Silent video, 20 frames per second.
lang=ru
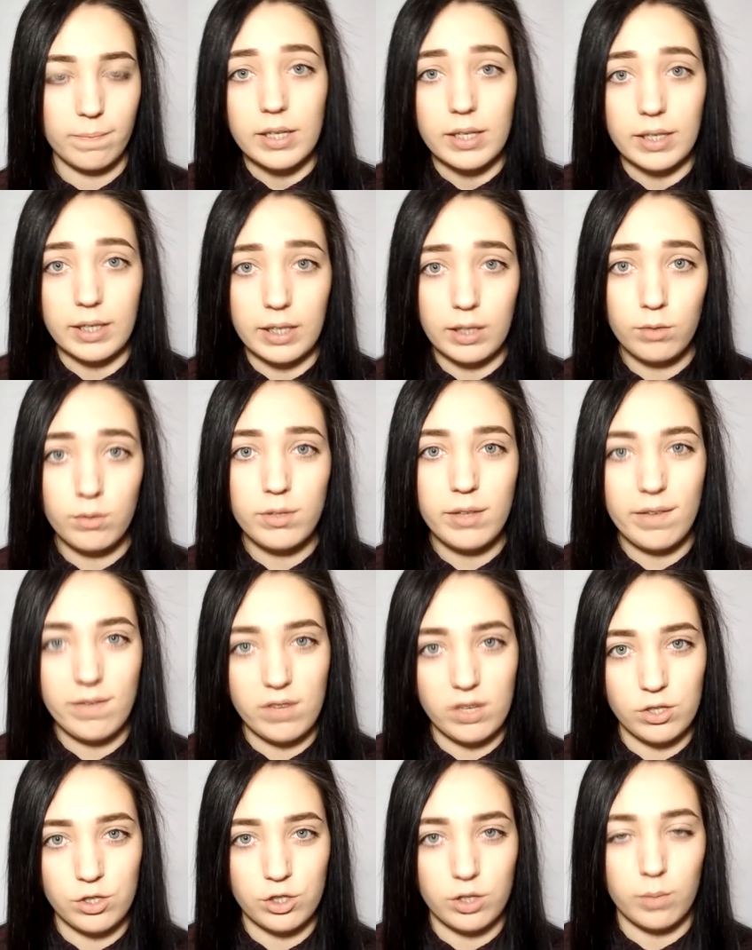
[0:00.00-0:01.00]
Еду я
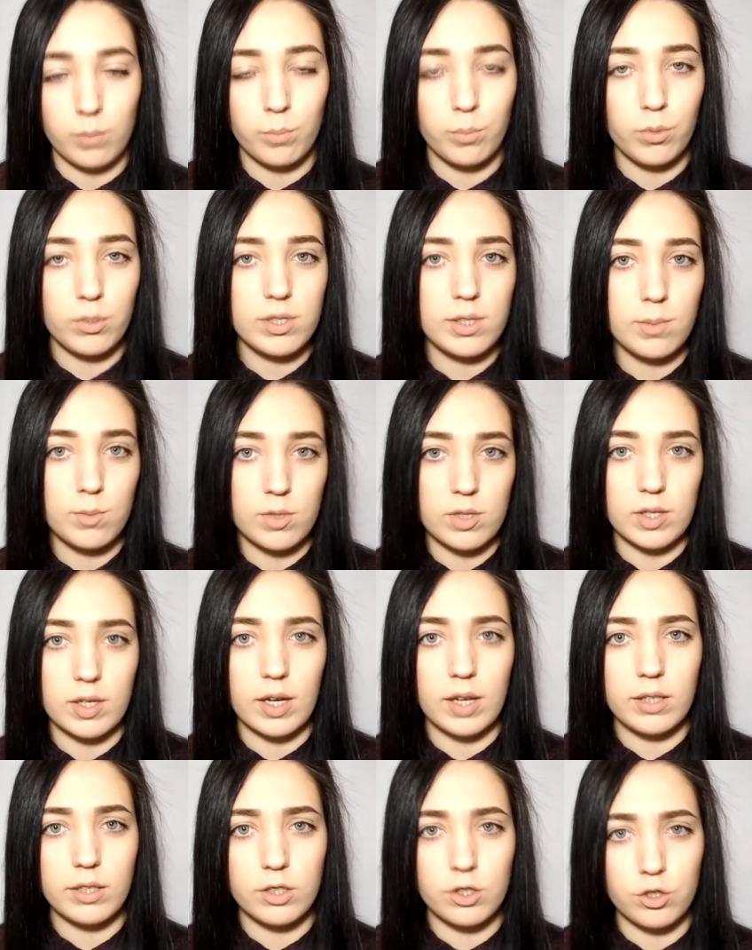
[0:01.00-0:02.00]
вечером после
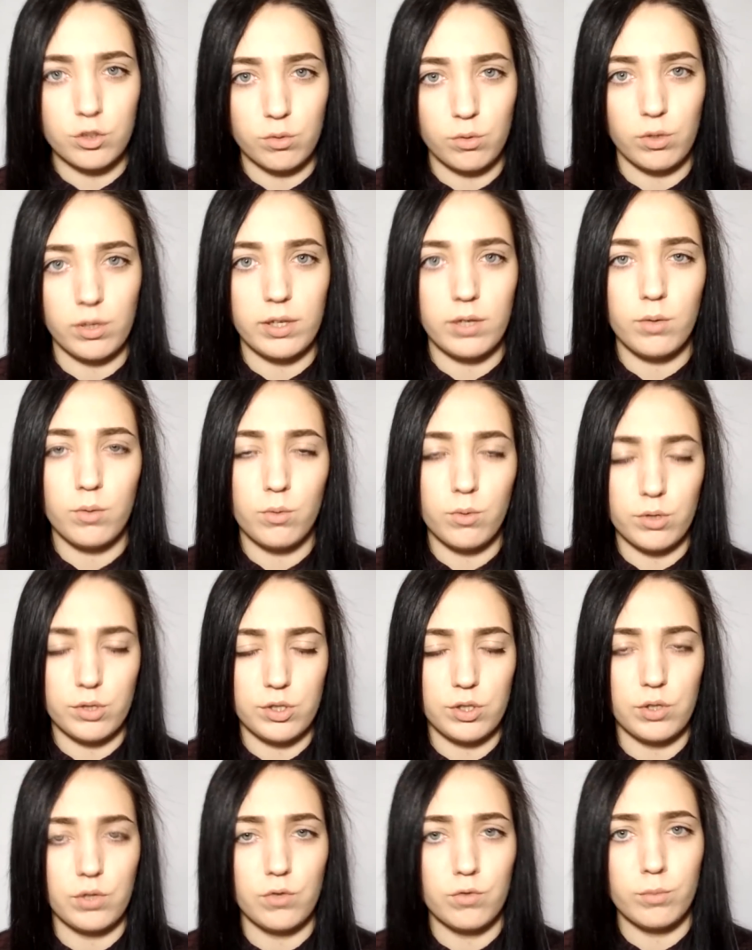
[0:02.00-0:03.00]
музыкальной школы
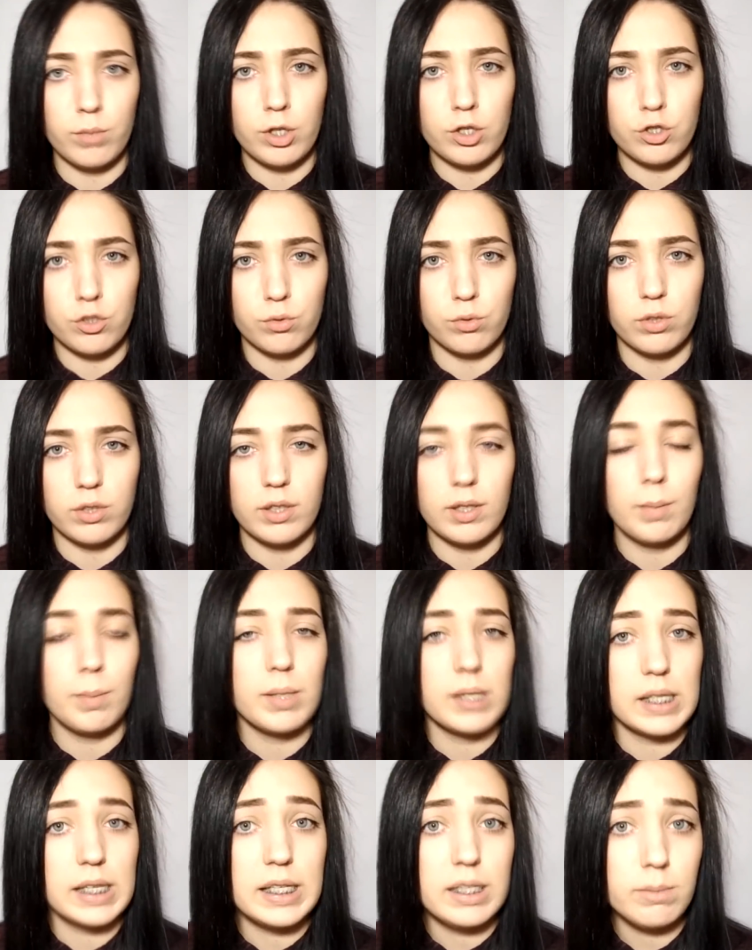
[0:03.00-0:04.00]
осенью в маршрутке на
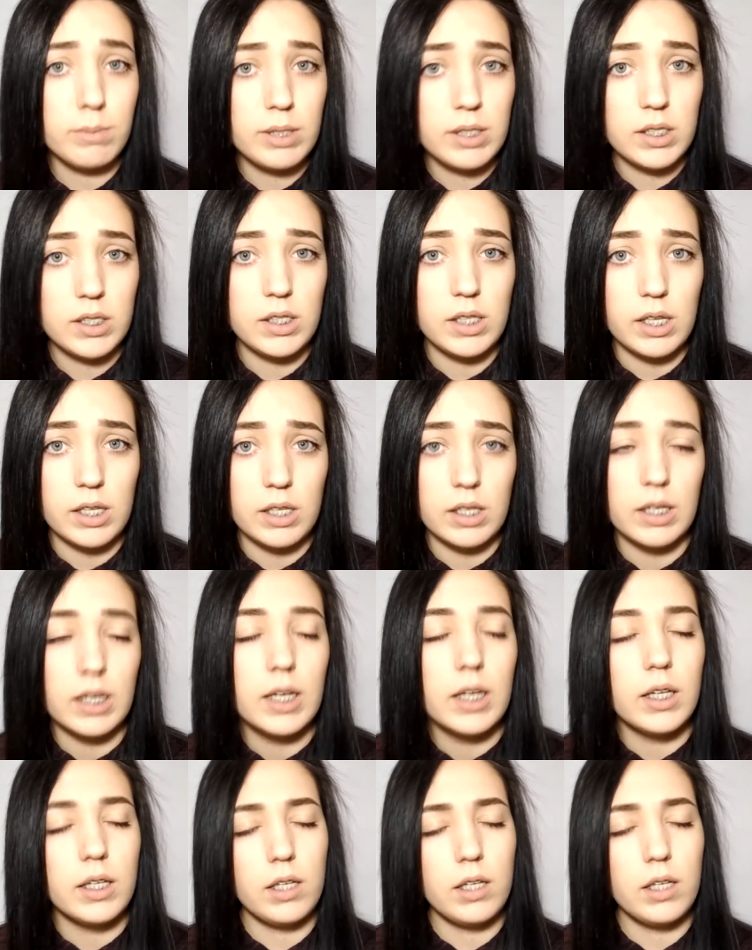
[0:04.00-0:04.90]
последнем сиденье.